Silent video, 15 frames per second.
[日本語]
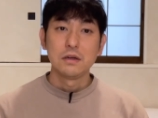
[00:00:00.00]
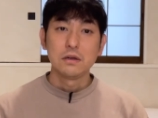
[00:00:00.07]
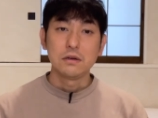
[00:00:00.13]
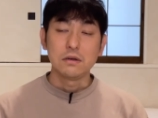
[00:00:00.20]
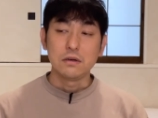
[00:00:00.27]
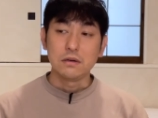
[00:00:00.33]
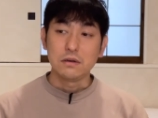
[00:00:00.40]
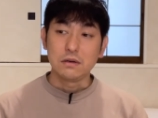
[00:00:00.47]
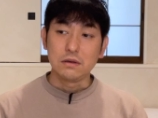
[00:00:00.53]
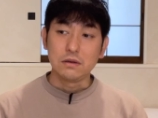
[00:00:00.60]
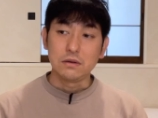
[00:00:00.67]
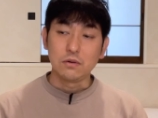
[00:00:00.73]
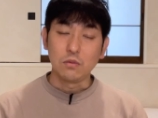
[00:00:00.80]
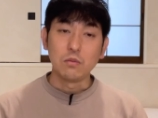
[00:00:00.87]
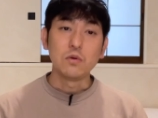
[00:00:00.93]

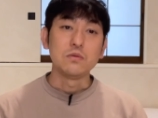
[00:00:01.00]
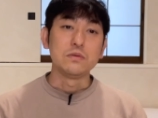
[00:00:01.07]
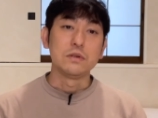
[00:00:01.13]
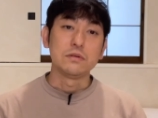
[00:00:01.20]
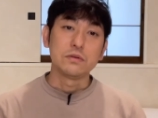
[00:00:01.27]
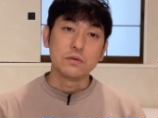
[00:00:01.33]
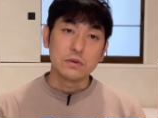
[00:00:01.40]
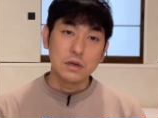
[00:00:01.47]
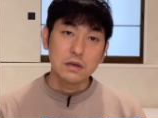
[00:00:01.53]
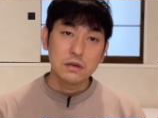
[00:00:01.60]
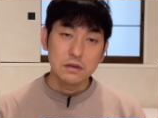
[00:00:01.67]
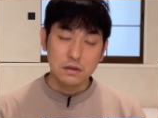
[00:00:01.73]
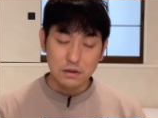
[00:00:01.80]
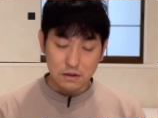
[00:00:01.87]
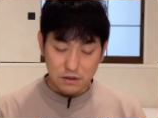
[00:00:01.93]
えー、思うんですよね、
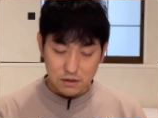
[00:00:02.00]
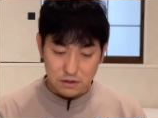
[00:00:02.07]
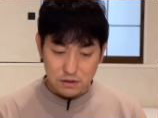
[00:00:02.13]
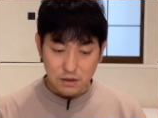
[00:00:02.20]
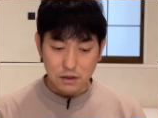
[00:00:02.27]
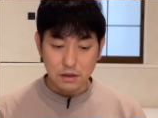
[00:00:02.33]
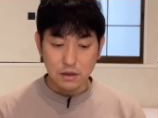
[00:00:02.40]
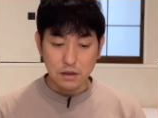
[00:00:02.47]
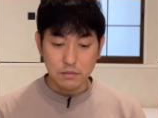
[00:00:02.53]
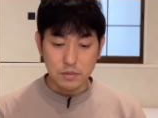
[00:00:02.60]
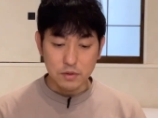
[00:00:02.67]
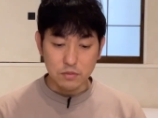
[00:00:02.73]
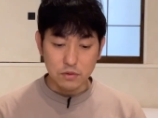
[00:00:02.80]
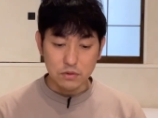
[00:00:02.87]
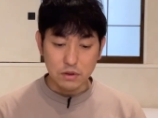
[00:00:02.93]
えー、だからやっ
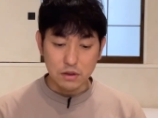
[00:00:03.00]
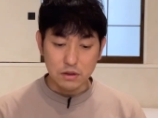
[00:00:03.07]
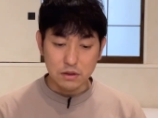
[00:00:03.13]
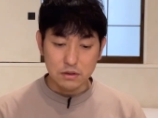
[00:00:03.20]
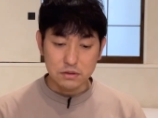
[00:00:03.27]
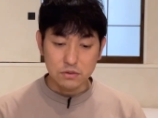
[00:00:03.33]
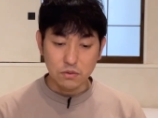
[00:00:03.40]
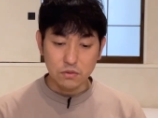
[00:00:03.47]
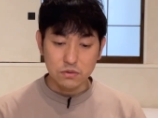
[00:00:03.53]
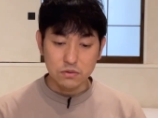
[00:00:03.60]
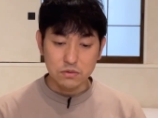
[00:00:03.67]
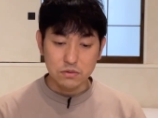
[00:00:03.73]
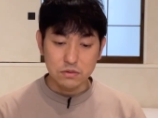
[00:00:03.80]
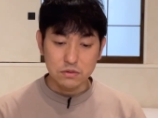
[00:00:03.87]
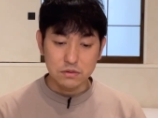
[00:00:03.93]
ぱり僕はそう
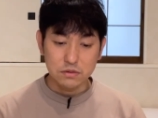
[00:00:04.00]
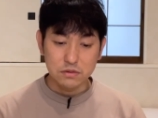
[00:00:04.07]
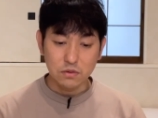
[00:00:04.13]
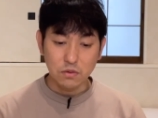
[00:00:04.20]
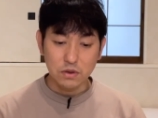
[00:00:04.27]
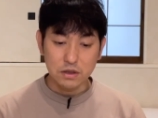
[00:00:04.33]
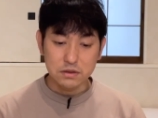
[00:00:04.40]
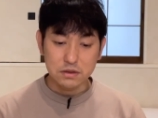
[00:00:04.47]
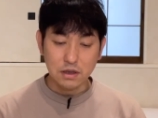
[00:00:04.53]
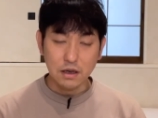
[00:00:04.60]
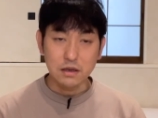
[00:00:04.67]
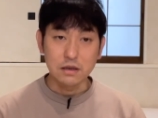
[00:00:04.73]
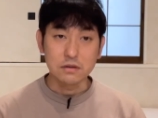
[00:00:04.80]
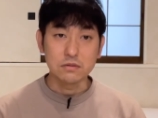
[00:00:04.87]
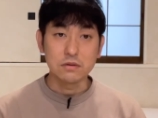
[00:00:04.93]
いう情熱
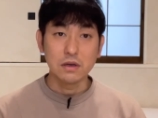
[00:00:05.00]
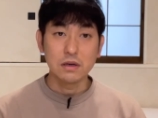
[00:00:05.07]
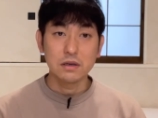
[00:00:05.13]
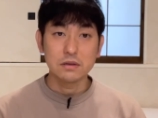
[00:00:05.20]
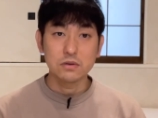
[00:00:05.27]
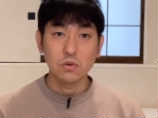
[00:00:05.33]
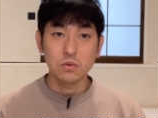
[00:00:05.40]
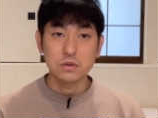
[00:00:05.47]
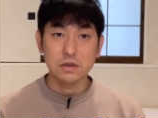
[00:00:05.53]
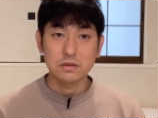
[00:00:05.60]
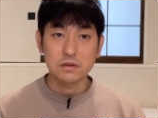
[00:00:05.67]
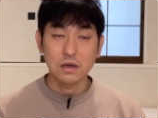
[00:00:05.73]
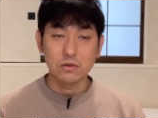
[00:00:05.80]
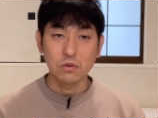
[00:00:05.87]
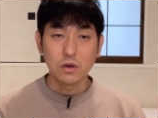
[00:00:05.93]
大陸で小
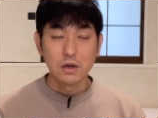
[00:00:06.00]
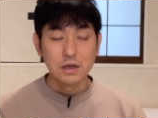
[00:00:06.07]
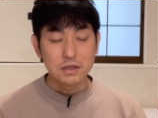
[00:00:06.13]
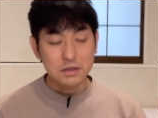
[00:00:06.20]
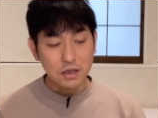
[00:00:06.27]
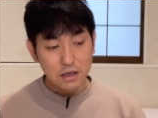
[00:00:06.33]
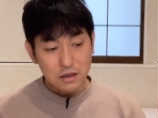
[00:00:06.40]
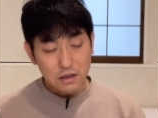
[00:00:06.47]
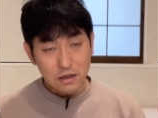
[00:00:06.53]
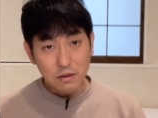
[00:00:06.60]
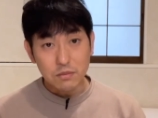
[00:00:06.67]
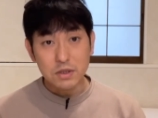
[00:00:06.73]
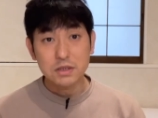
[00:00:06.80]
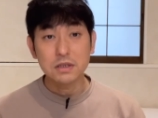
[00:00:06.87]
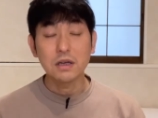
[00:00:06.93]
説家の最近あ
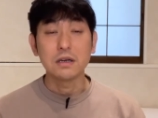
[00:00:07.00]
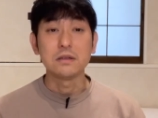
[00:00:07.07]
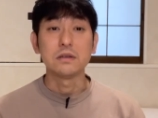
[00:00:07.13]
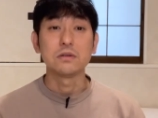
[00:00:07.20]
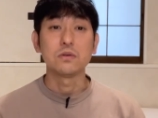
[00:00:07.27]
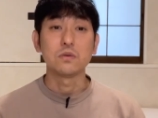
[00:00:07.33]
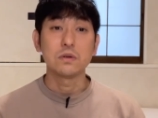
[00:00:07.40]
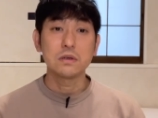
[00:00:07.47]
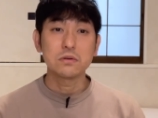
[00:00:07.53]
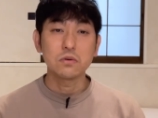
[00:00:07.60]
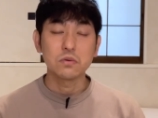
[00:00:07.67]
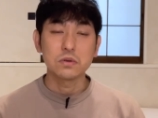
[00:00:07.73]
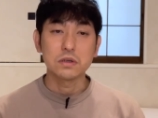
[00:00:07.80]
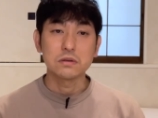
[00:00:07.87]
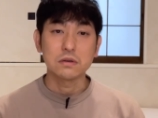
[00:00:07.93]
んましないんですよね
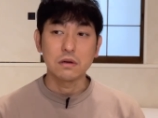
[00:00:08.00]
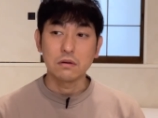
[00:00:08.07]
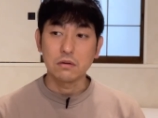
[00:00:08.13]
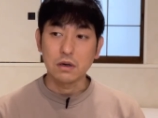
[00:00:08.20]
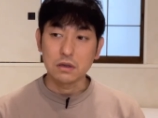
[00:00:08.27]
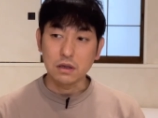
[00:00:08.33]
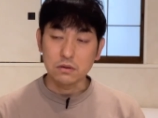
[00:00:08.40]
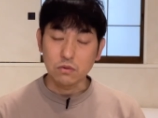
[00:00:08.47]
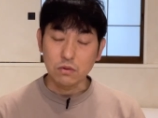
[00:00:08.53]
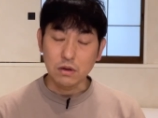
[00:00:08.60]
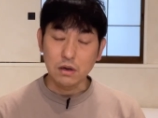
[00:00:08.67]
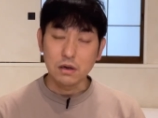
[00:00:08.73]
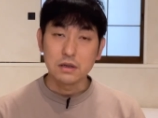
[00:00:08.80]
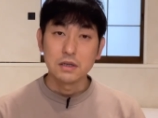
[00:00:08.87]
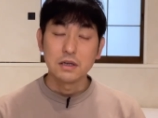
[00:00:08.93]
小説家の方と
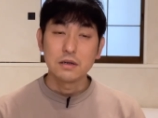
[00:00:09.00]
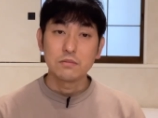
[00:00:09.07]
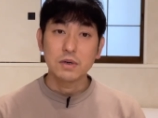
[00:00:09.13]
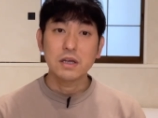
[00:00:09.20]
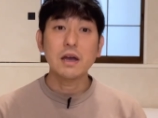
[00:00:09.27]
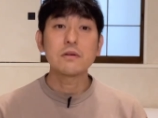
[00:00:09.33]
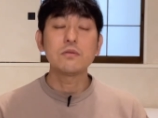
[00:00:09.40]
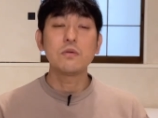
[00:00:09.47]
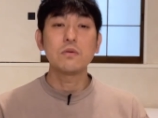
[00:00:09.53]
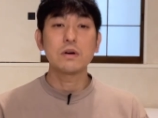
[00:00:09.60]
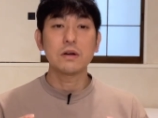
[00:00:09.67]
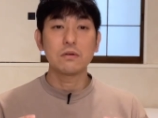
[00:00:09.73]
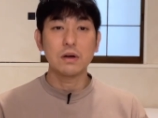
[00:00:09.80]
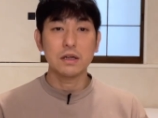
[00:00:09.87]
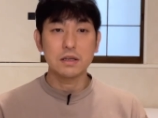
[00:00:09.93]
か脚本
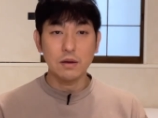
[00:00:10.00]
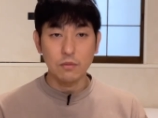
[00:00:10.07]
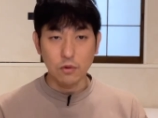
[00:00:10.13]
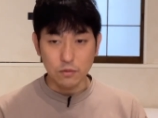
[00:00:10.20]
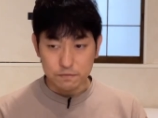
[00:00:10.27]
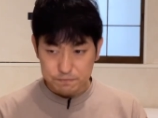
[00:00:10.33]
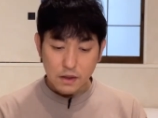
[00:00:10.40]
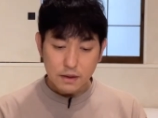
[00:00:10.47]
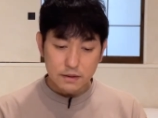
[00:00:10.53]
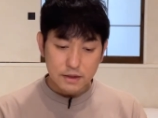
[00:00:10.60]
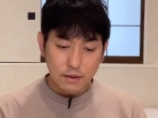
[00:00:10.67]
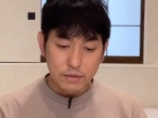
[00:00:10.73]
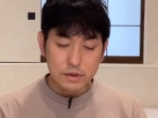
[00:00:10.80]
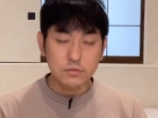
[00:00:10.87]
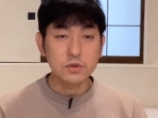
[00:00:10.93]
家の方も
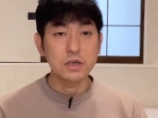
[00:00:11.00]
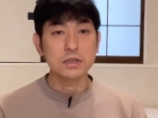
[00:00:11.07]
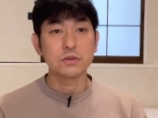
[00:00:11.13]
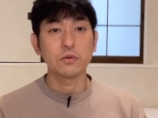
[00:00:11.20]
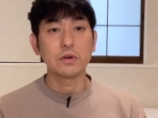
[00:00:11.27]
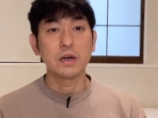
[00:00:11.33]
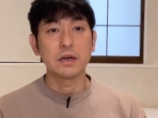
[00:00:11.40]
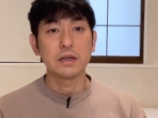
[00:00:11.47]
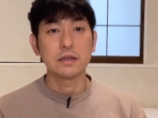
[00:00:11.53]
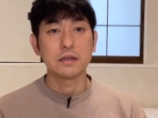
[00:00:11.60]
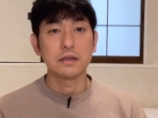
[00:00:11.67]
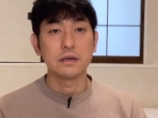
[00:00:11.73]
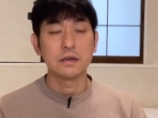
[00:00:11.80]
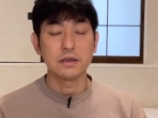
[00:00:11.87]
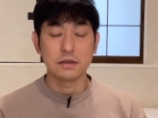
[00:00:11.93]
たまに昔取り上
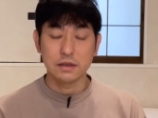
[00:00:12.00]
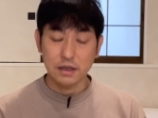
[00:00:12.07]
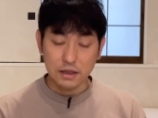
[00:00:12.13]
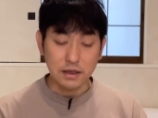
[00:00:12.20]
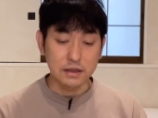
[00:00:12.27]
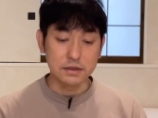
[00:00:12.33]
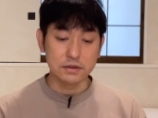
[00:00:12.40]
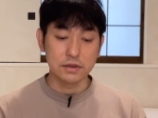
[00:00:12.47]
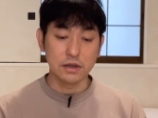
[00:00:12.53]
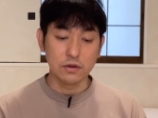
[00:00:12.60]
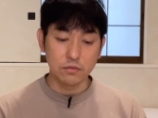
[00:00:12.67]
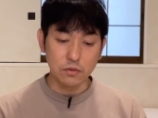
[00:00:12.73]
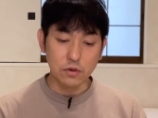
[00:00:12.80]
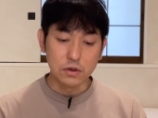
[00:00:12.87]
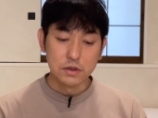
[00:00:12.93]
げてたんですけ
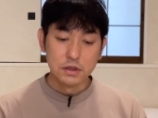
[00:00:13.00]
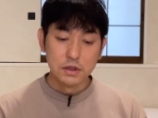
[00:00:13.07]
ども、